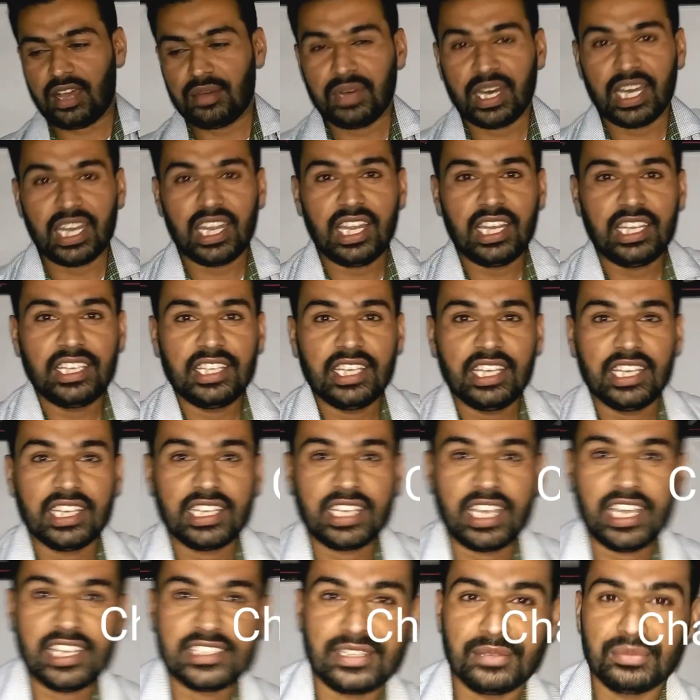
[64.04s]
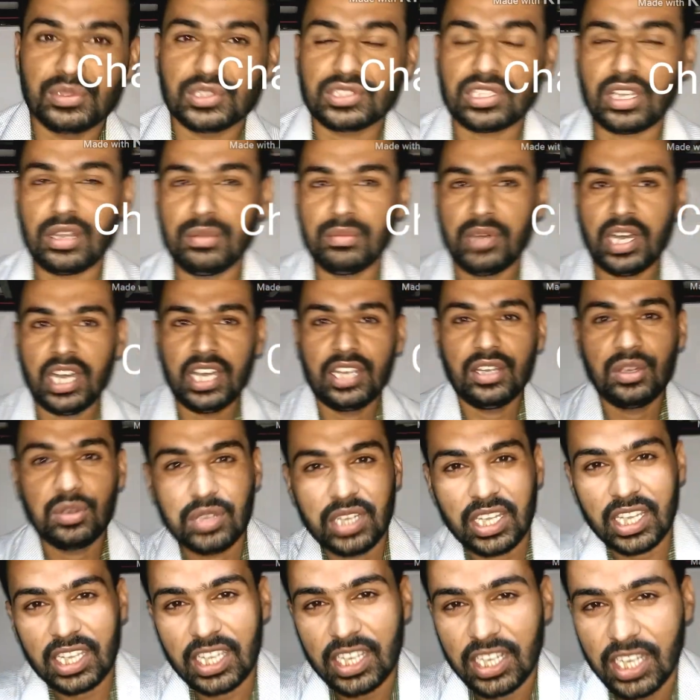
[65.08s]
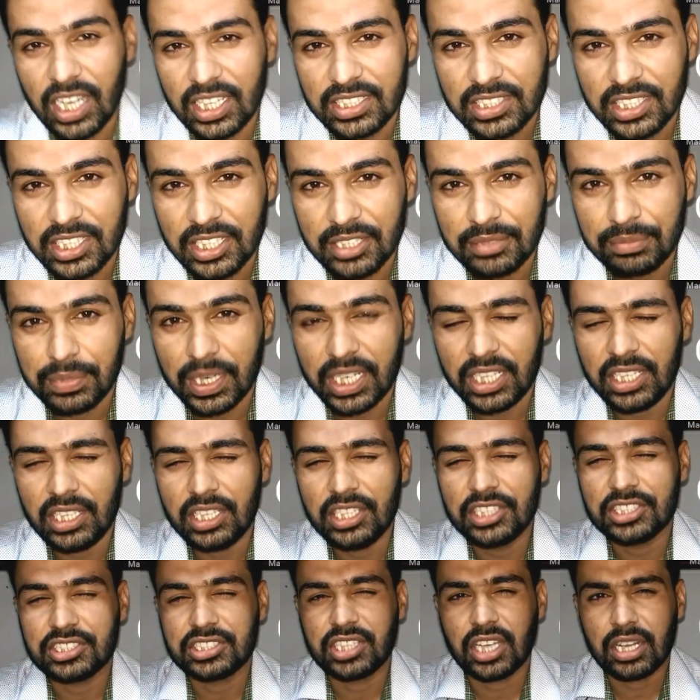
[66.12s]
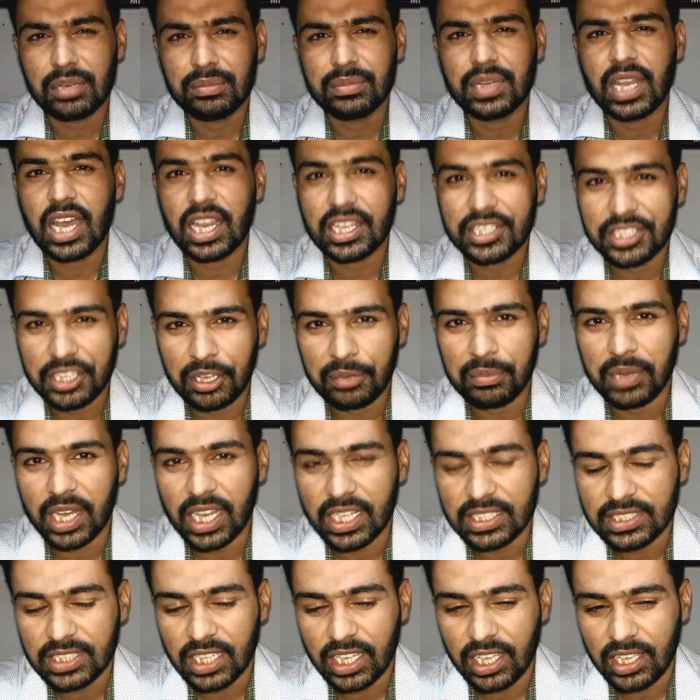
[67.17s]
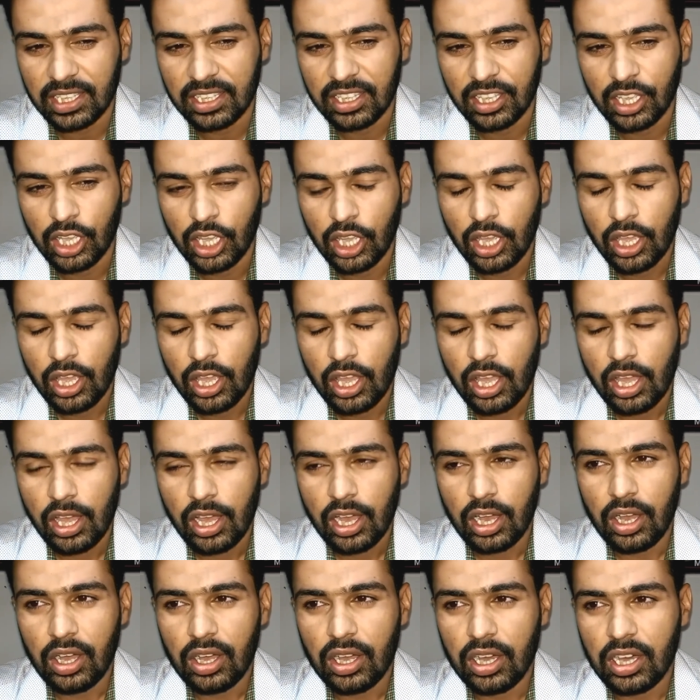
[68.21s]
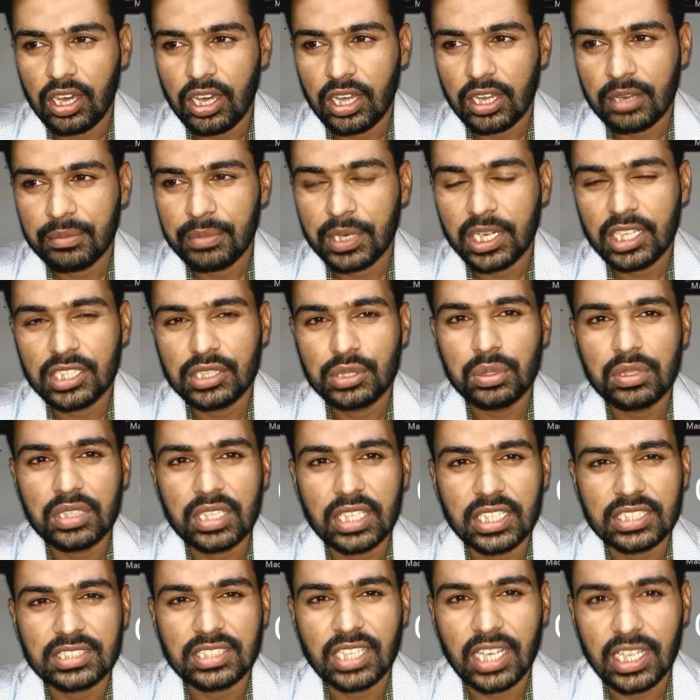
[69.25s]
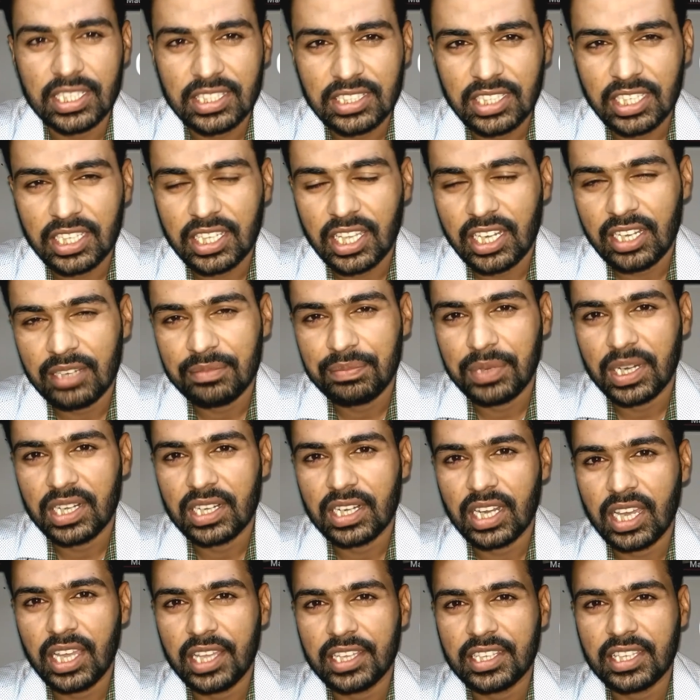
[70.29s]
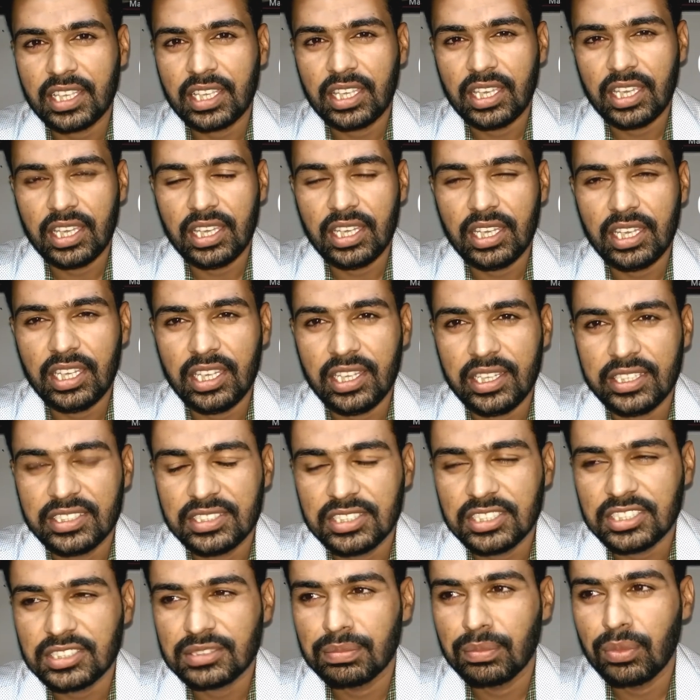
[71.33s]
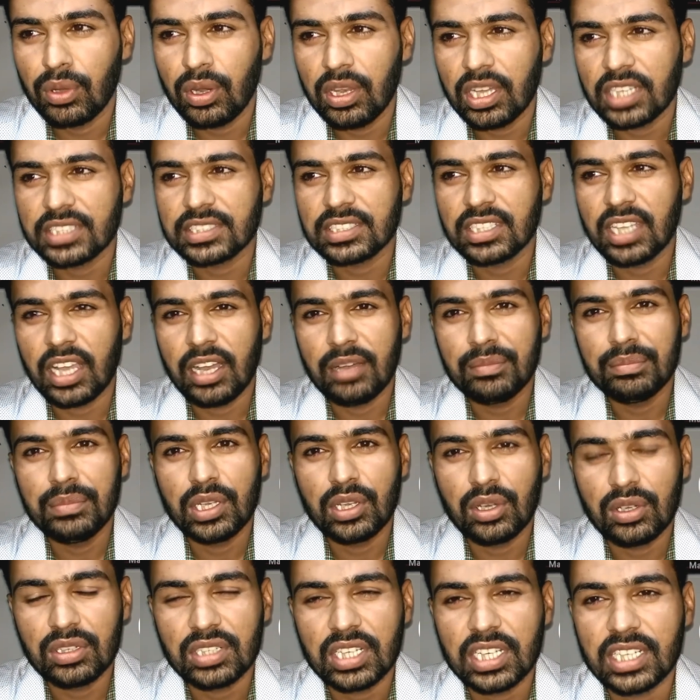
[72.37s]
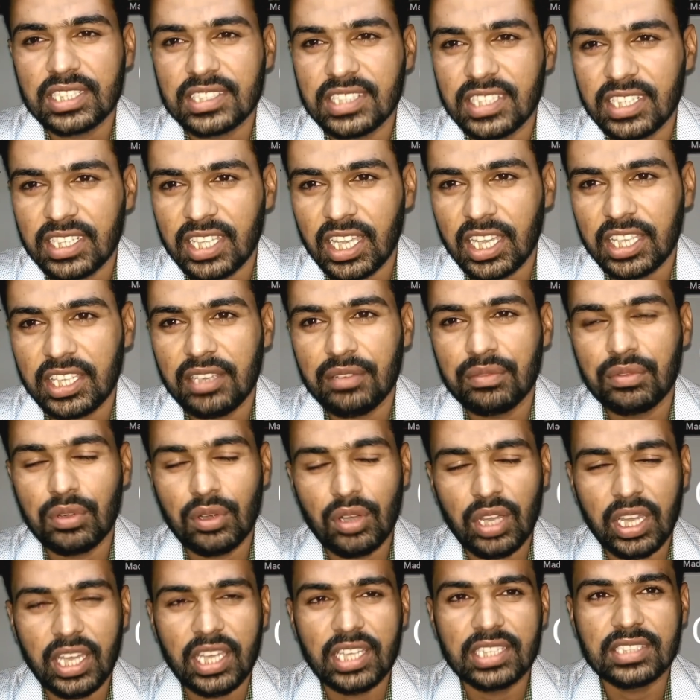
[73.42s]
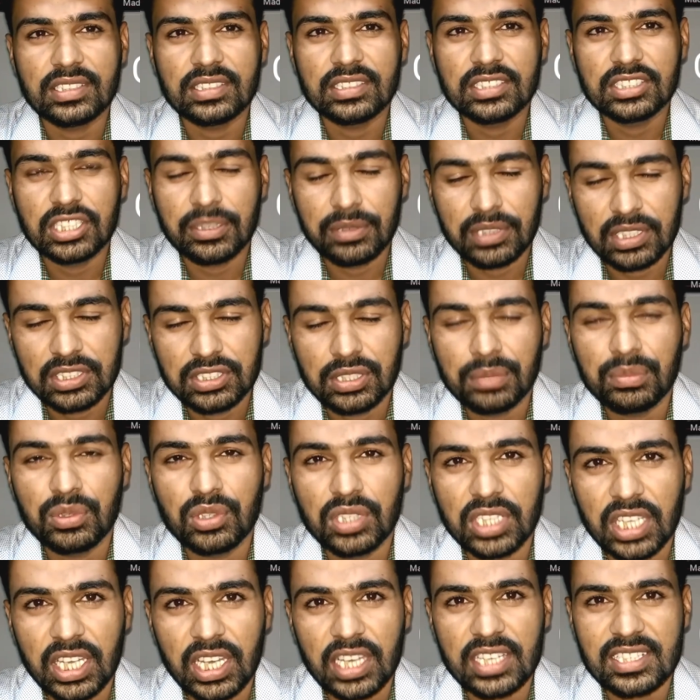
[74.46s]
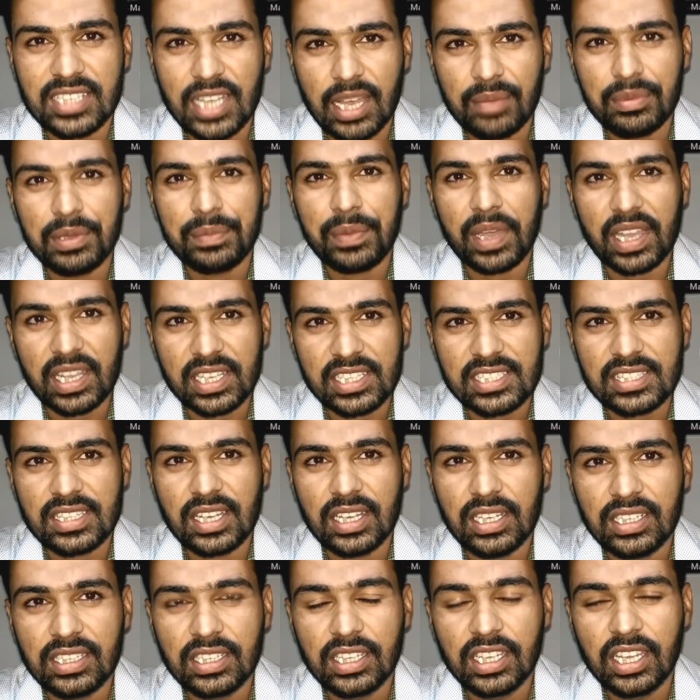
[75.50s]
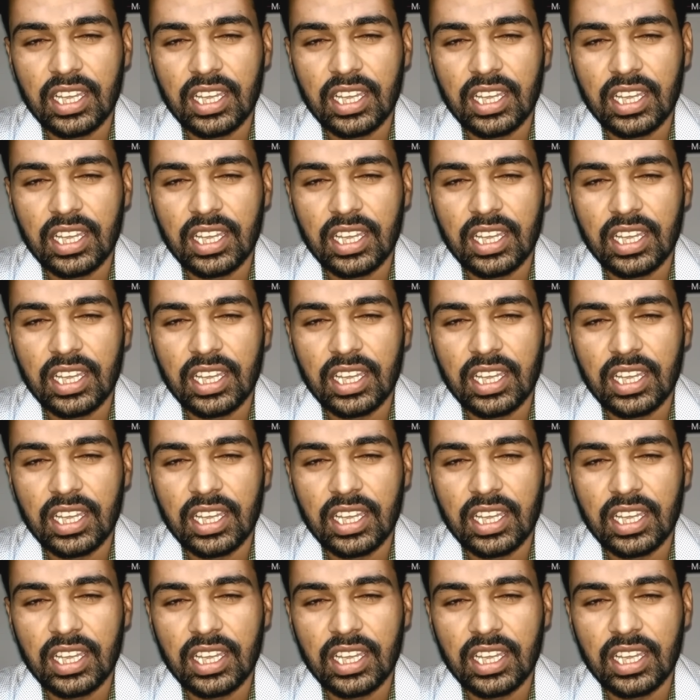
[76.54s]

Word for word: हमारे लिए एक एज ए मुसलमान होने के नाते एक बड़ी ही शर्मनाक ये बात है और बड़े दुख के साथ ये कहना पड़ रहा है कि ये जिस मुल्क से हम बिलोंग करते क्या ये वो है जमहूरिया इस्लामी पाकिस्तान